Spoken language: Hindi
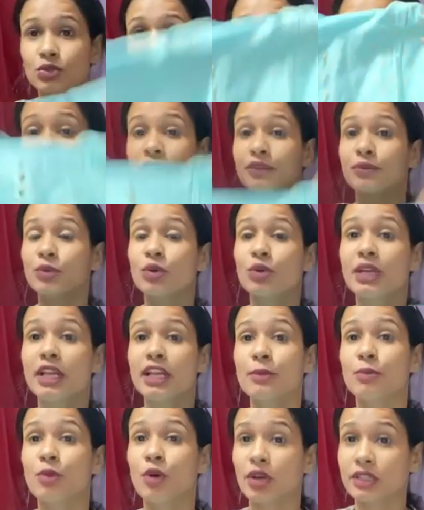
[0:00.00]
तो गर्मियों के
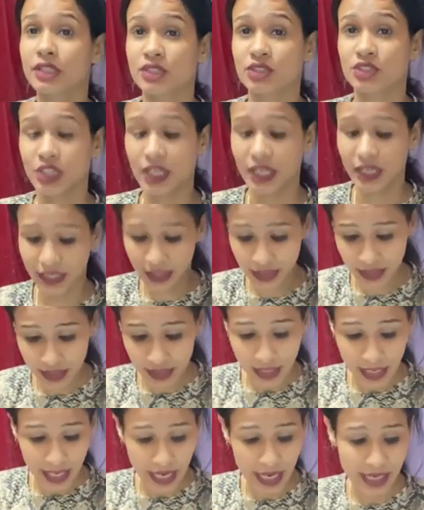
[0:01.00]
लिए बहुत अच्छा है
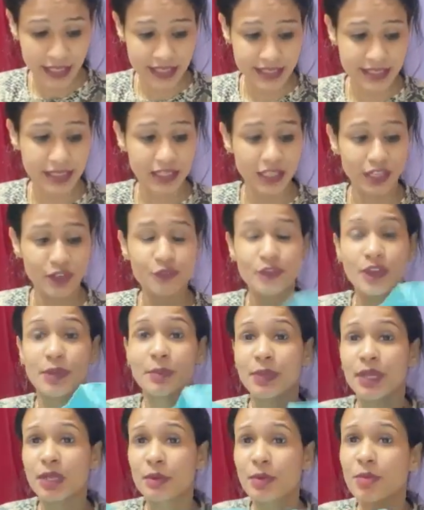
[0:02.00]
एंड इसका
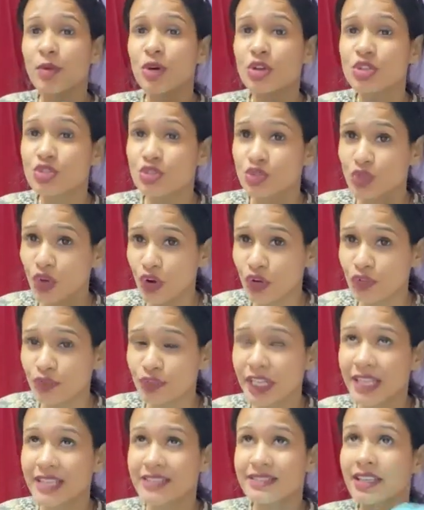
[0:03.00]
फैब्रिक भी बहुत
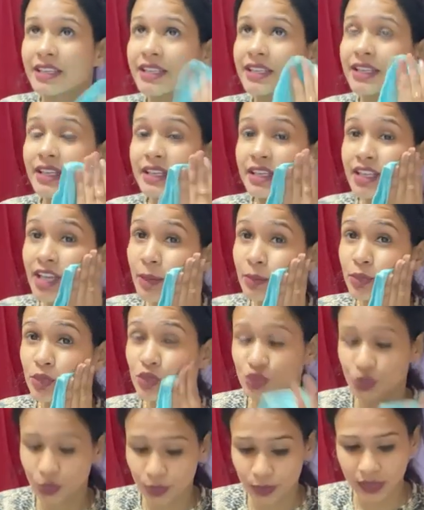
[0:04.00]
सॉफ्ट है ऐसा नहीं है कि आपको
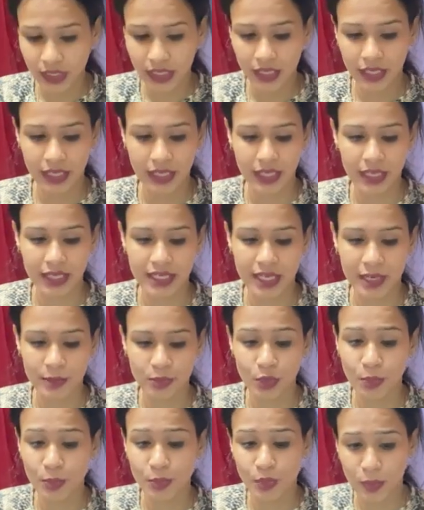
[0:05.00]
चुभ रहा है या
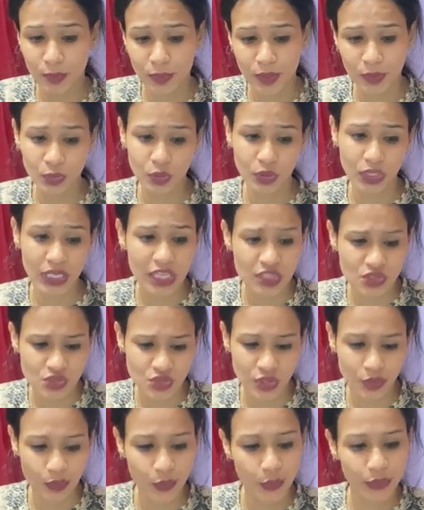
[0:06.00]
आपको प्रॉब्लम होगी
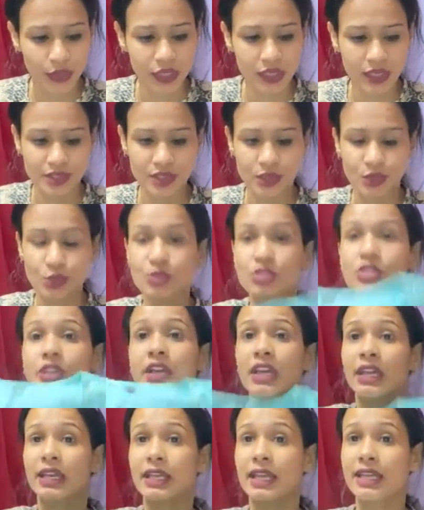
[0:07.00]
इचिंग होगी ऐसा कुछ
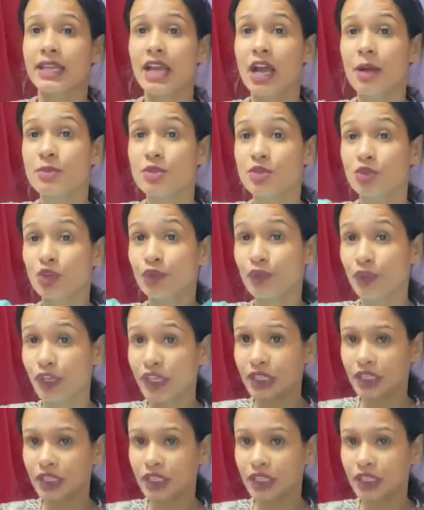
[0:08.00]
नहीं आप इसको फिट